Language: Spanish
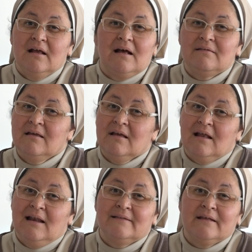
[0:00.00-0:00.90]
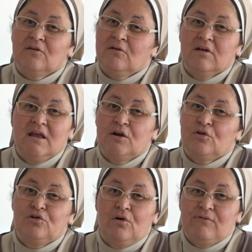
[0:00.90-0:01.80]
Así que la tecnología
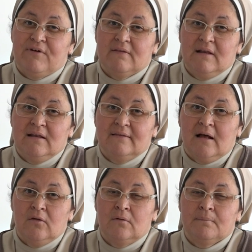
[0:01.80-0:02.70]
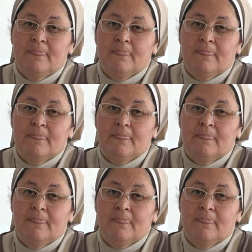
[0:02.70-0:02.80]
nos lo ha facilitado.